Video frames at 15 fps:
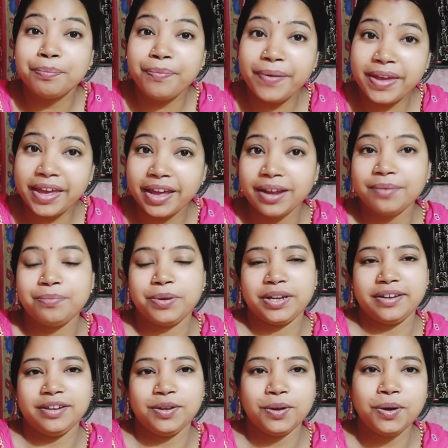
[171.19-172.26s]
বিয়ের
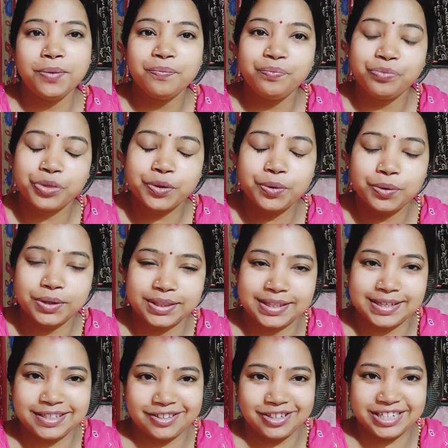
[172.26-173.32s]
ভিডিও
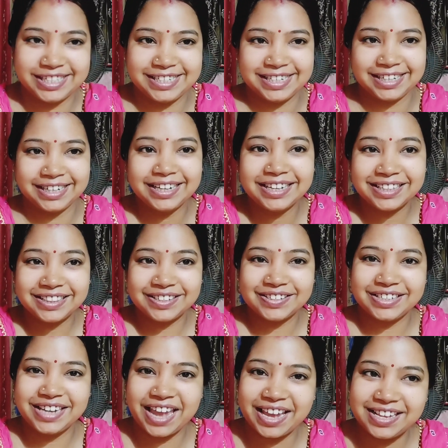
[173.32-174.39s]
করতে চলেছে তো
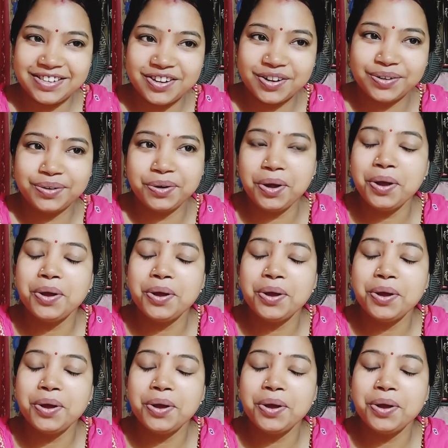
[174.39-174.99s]
সেই জন্য